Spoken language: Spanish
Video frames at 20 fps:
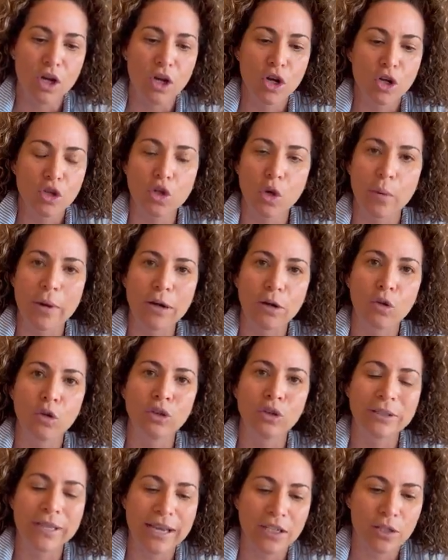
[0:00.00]
sobre el
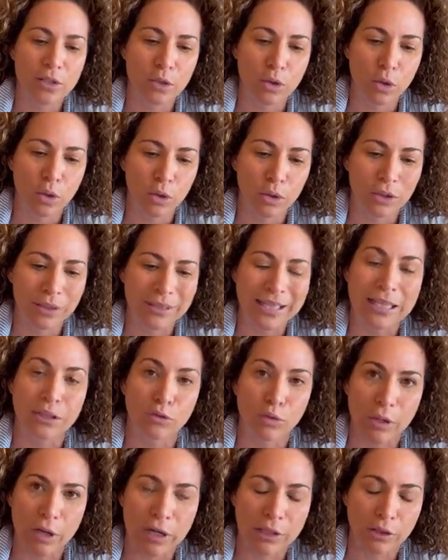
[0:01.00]
contexto
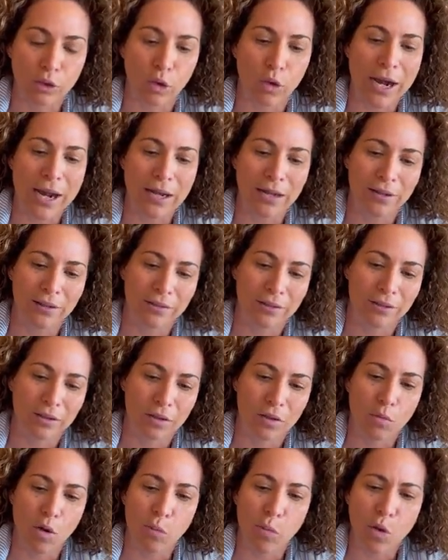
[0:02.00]
tanto electoral
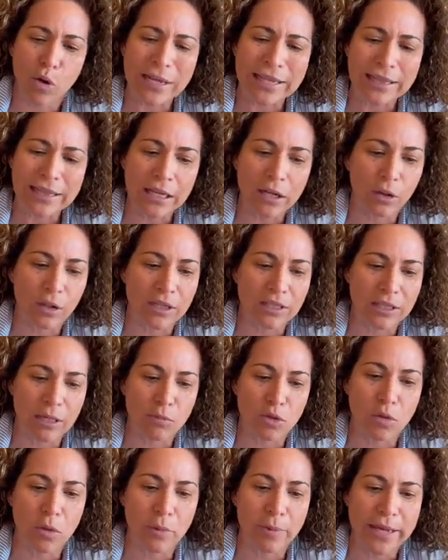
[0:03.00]
como político que
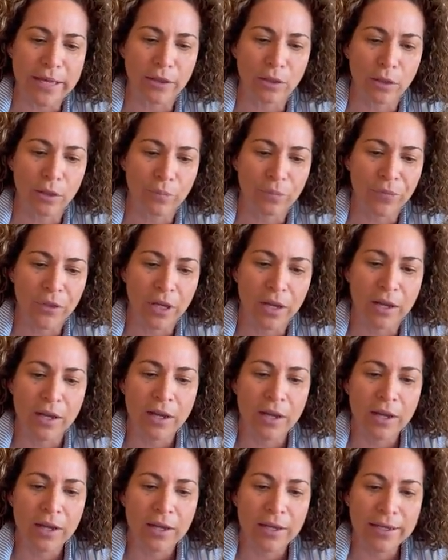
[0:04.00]
estamos viviendo,
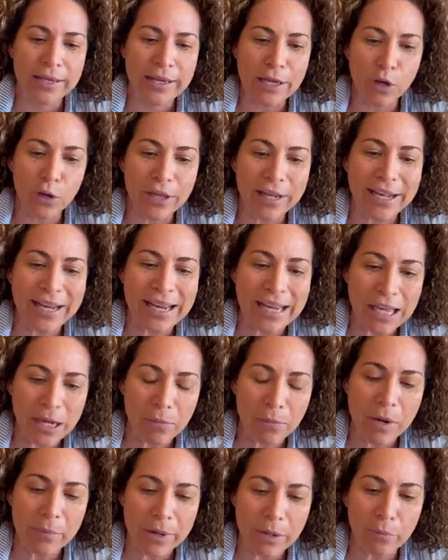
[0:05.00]
quiero
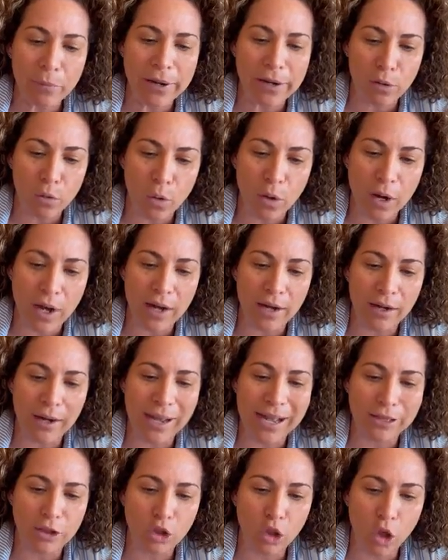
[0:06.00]
dirigirme en primer lugar
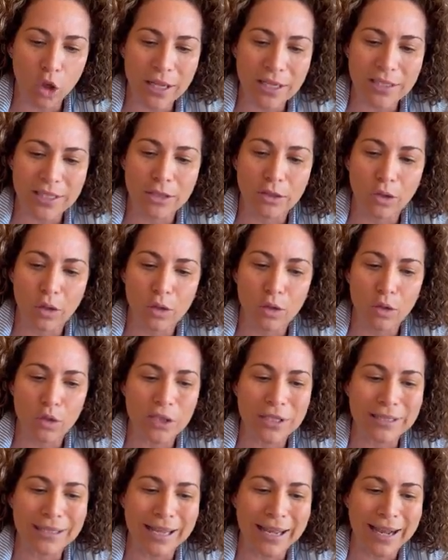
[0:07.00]
a todas y todos
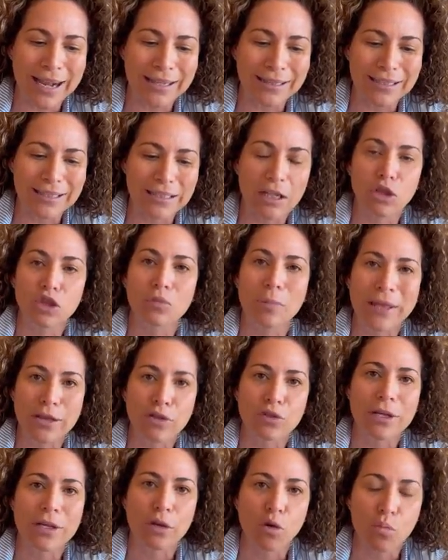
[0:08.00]
los integrantes de los
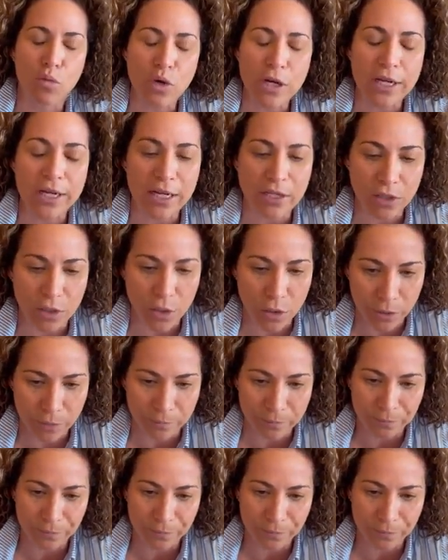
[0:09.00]
medios de comunicación